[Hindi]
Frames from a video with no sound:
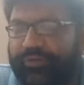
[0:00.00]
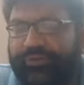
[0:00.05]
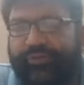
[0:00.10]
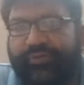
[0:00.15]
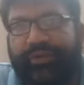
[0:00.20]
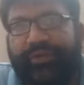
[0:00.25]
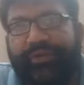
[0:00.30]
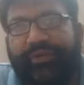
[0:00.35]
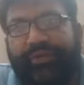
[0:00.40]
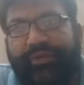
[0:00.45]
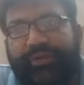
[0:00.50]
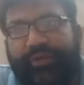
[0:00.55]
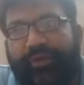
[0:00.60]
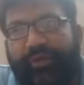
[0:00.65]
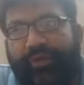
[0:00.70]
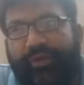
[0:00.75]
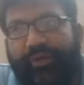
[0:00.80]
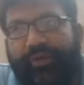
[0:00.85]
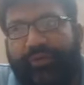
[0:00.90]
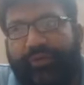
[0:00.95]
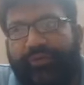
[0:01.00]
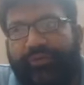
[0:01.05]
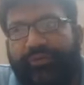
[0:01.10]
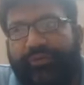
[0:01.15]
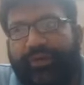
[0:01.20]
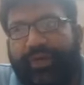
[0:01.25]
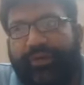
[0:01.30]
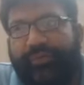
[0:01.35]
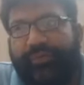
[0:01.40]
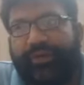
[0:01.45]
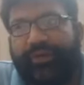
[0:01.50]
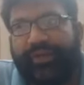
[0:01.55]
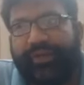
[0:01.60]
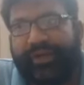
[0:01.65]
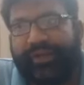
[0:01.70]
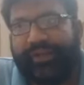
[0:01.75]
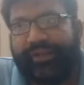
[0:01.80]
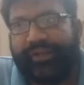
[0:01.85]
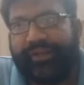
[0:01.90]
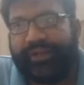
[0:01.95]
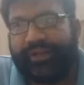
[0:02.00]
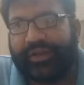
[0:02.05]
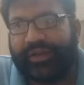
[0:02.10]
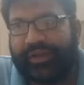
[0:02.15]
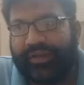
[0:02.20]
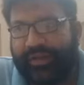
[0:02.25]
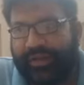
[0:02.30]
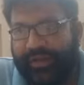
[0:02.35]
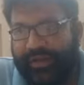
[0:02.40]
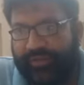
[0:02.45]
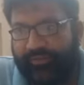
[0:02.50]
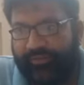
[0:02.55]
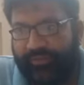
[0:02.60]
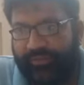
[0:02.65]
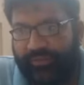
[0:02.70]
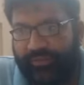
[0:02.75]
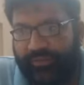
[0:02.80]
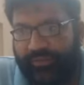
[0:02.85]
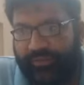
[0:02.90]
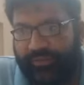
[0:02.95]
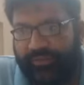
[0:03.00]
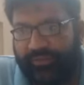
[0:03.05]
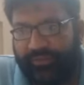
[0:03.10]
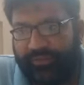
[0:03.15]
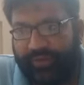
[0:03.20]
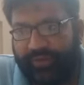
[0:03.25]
जो है उसका बुनियादी हक है कि वो उस